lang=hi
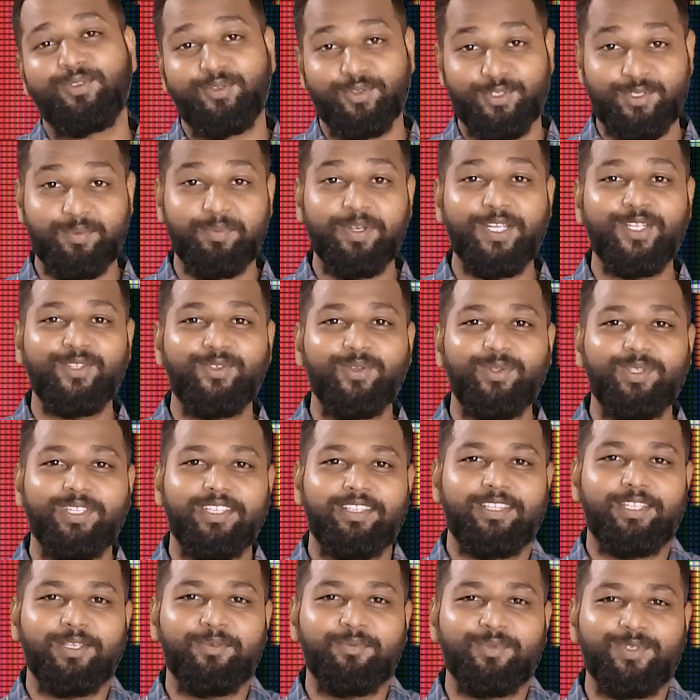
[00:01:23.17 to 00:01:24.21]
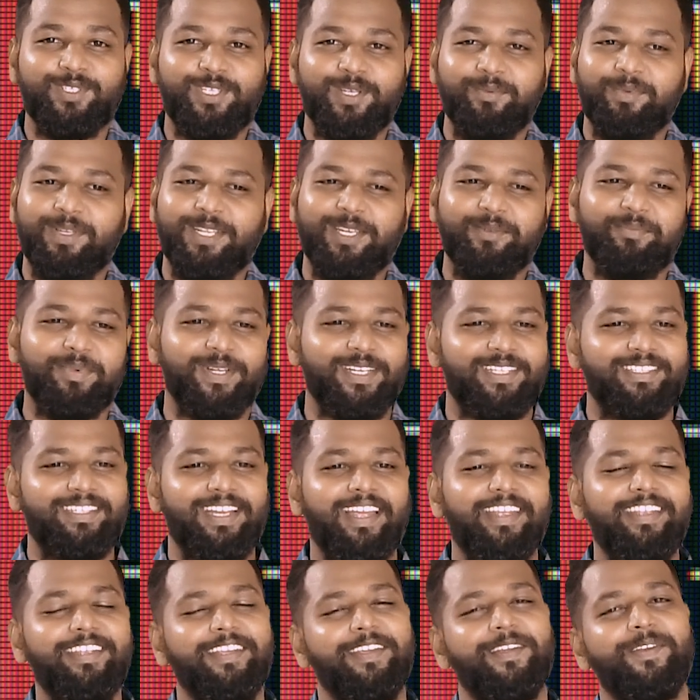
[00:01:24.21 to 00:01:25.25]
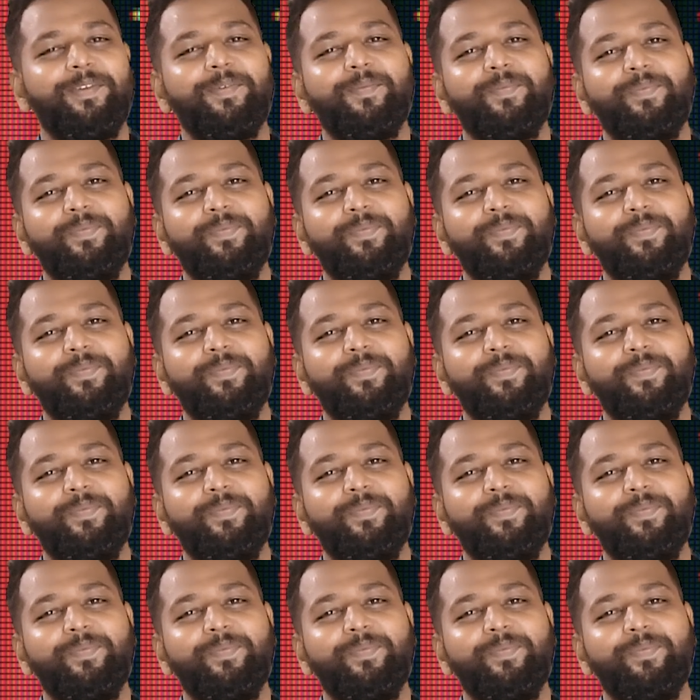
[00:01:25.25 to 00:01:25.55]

तुझ में ही तो दिखती मुझे मेरी परछाई है